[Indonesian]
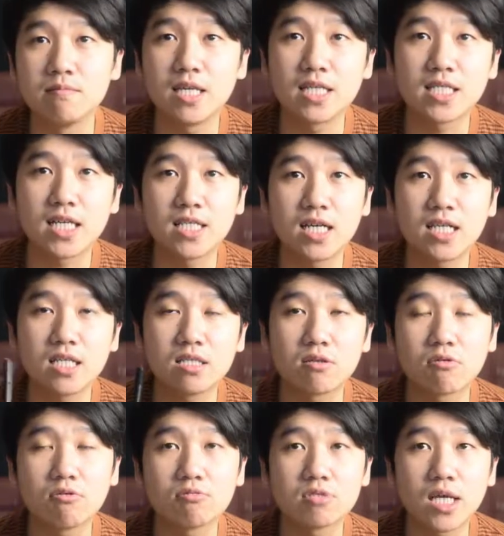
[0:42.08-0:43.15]
Biasanya di
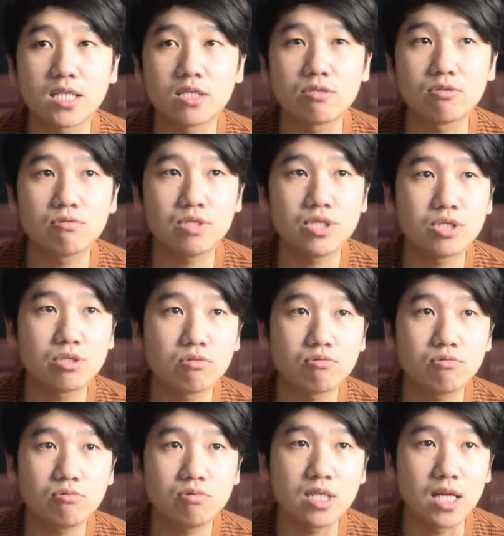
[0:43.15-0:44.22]
tokusatsu
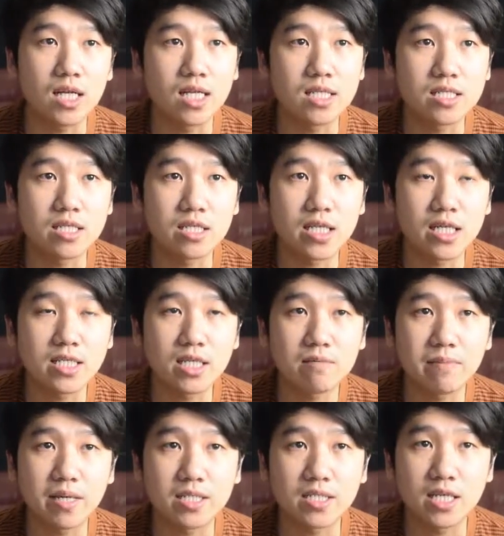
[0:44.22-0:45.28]
itu jalan ceritanya
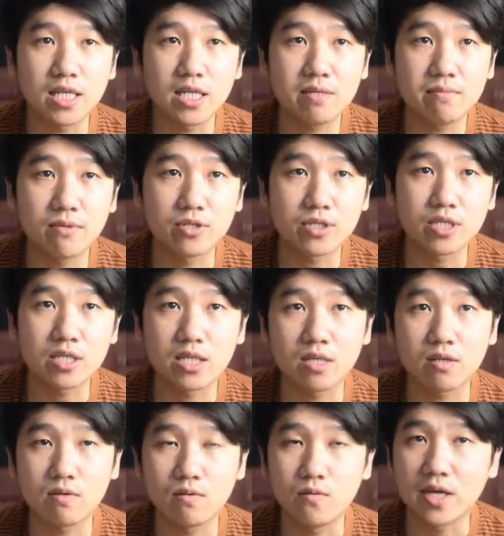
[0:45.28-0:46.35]
basically monster
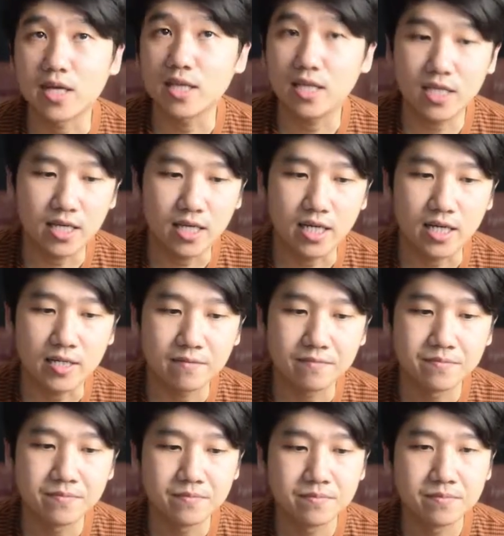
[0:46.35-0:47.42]
weekly ya.
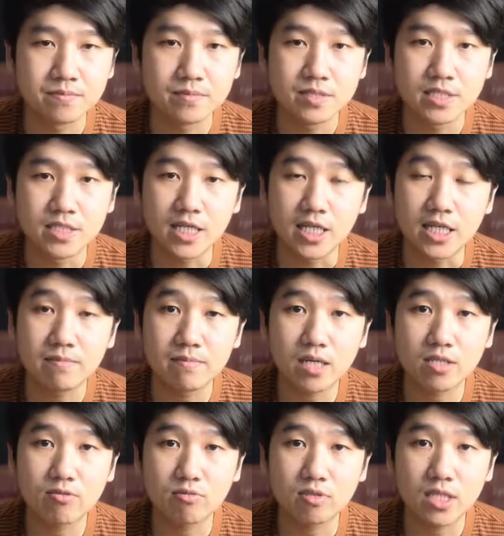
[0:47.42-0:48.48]
Jadi
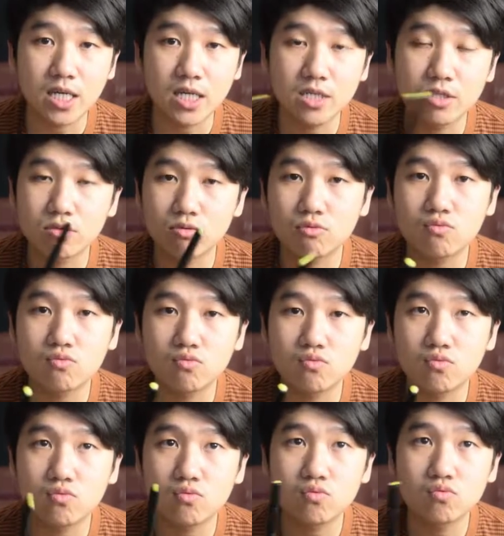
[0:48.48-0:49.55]
maksudnya itu
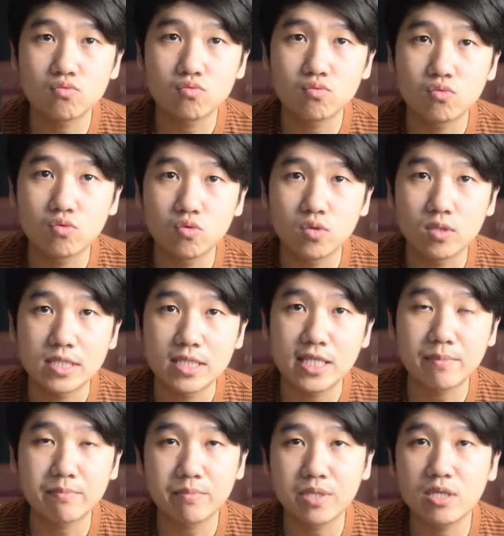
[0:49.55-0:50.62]

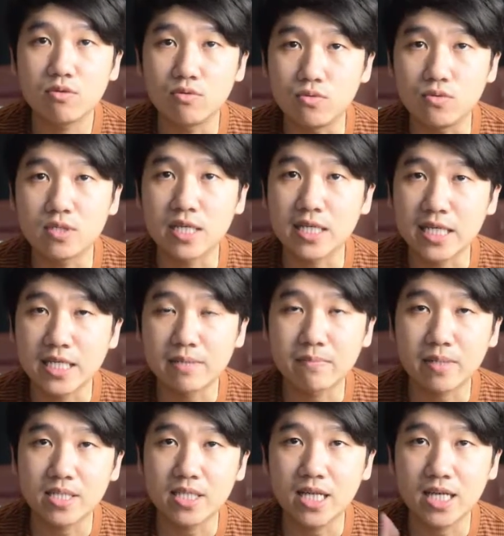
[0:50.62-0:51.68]
setiap minggu ceritanya
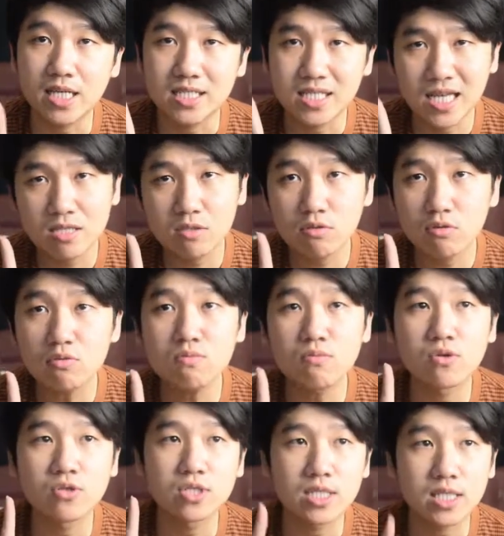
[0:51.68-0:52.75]
pasti ada satu
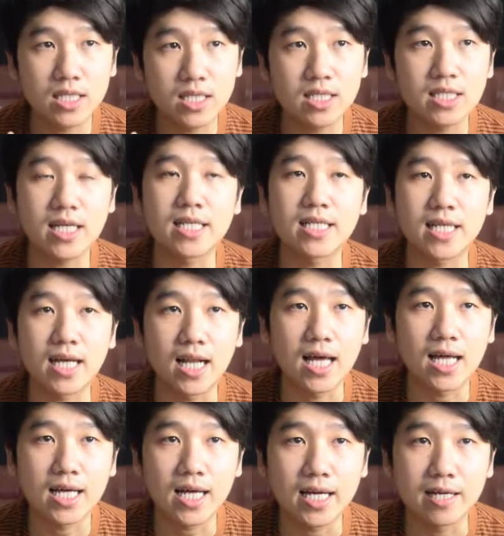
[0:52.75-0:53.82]
monster yang
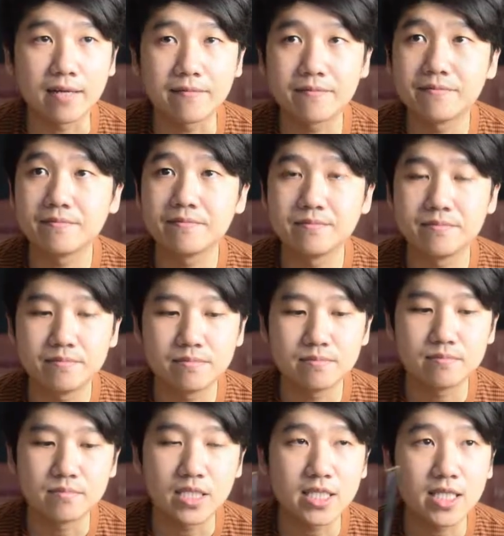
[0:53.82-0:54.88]
dikalahkan.
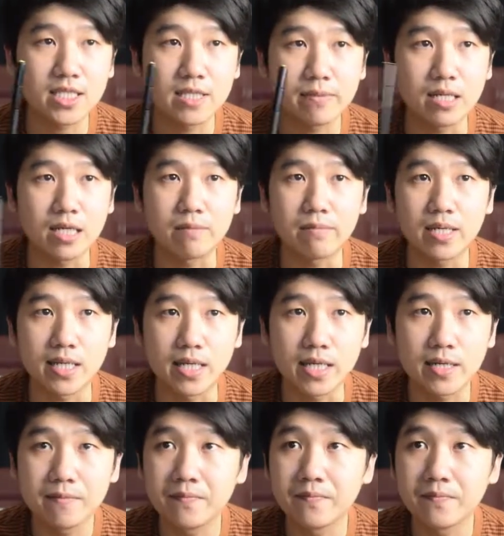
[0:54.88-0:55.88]
Ini saya sambil gambar ya.